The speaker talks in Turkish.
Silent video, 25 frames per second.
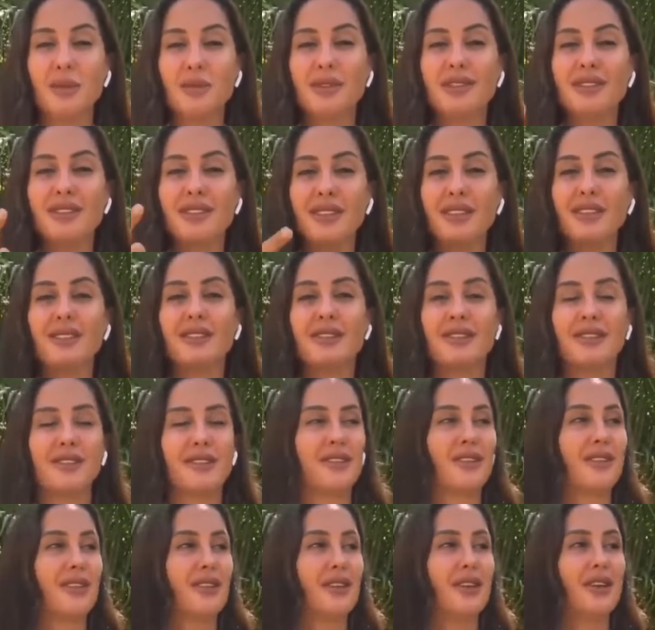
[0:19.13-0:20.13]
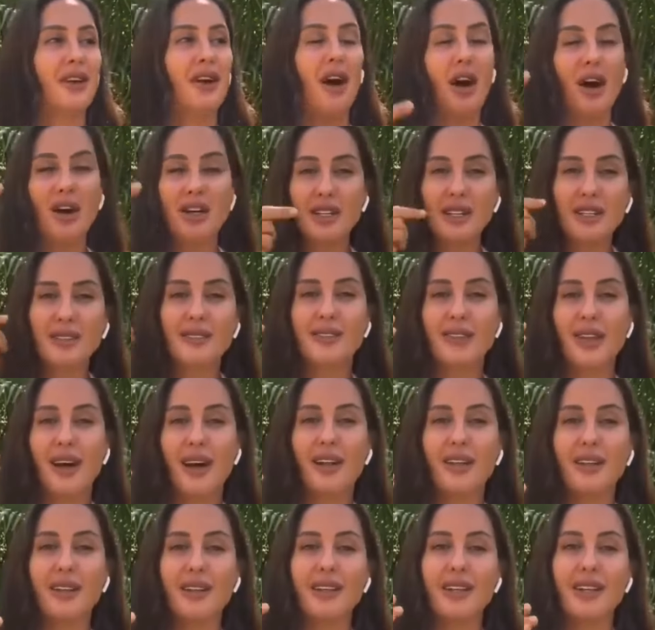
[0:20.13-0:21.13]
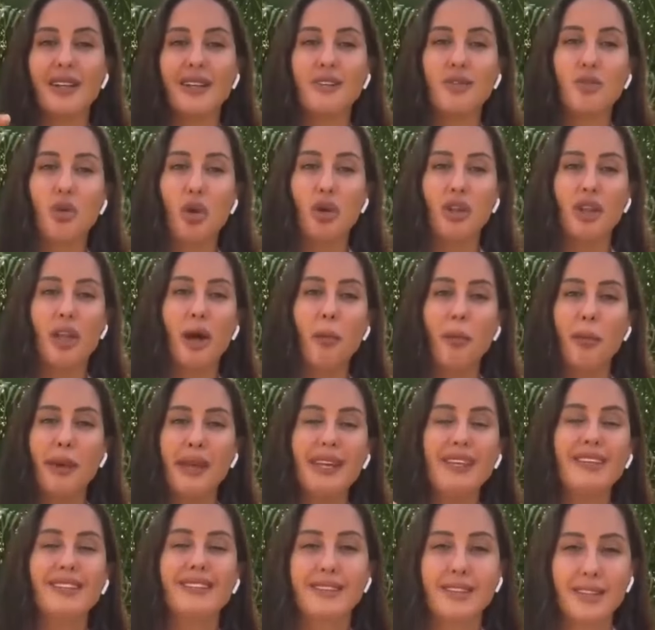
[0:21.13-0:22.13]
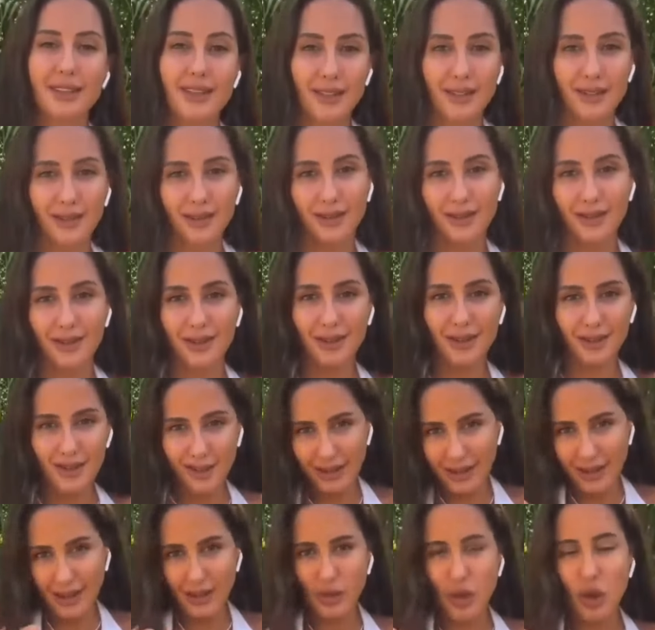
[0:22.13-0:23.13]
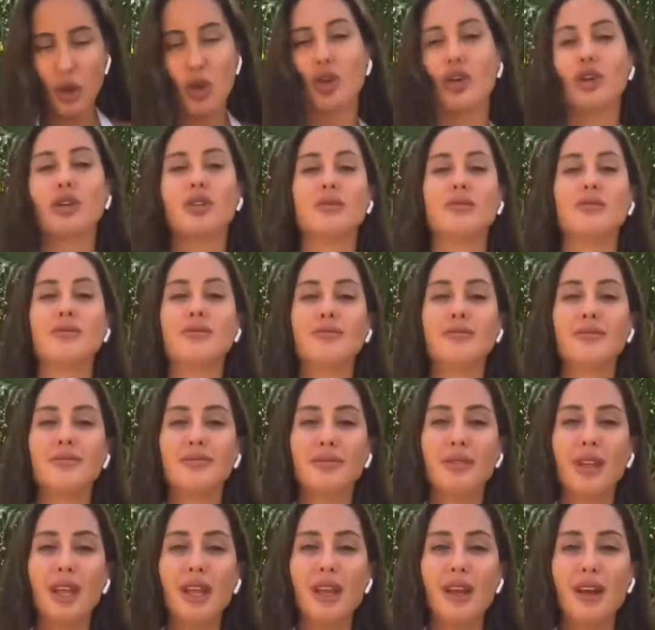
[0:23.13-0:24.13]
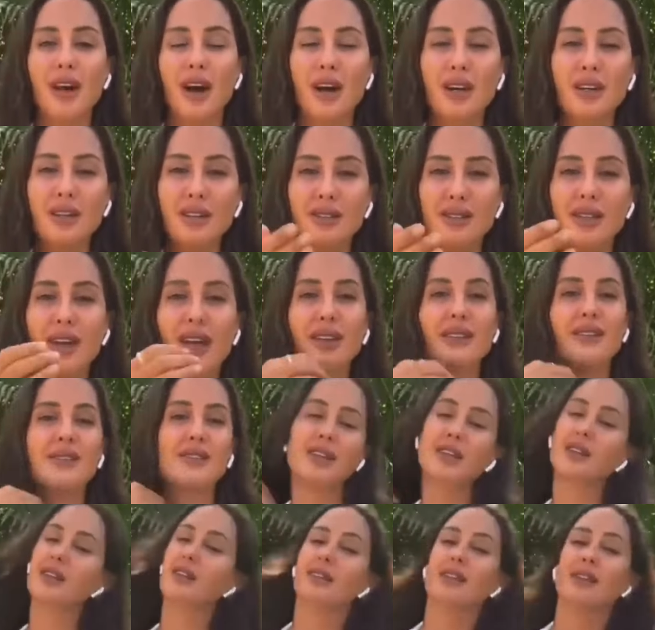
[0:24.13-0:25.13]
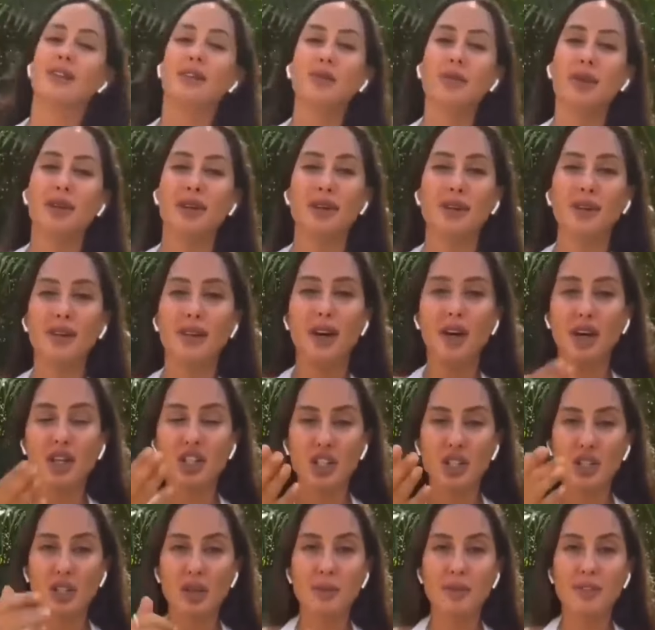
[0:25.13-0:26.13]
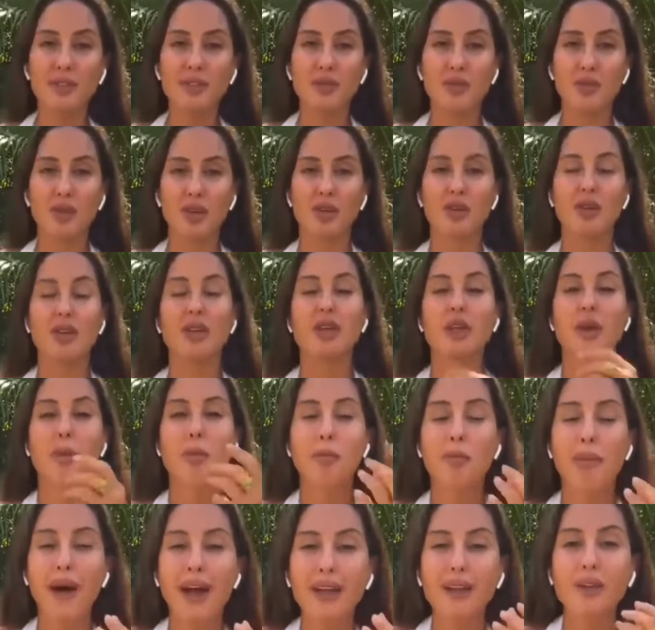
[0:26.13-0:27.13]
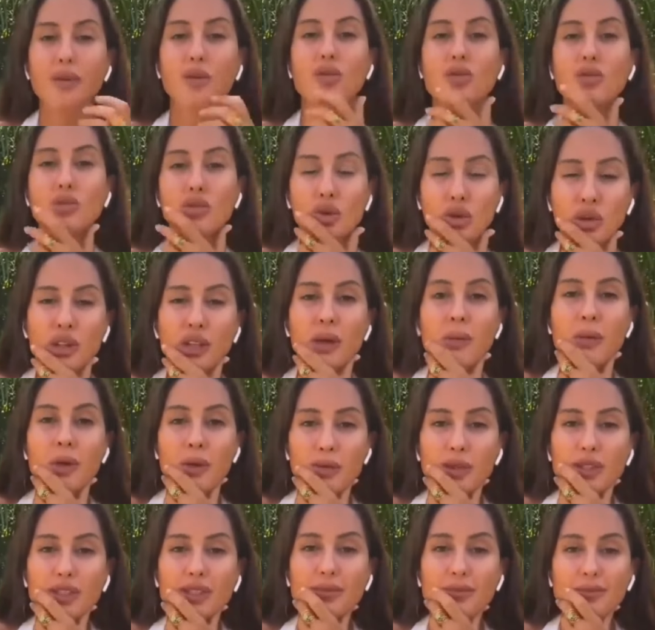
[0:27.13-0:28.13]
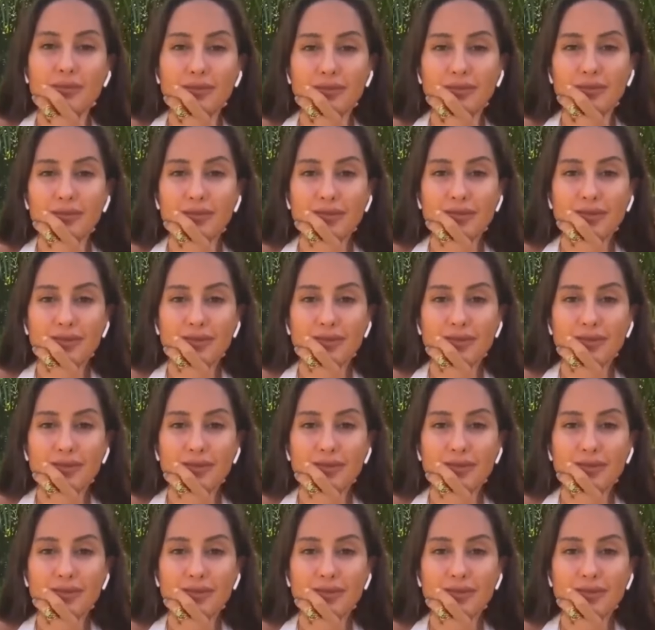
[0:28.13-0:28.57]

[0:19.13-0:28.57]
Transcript: Şimdi siz akıl sağlığı yerinde olan bir insanın size soruyorum. Akıl sağlığınız yerinde değil mi? Açıklaması bu. Ben onu koruyamamışım.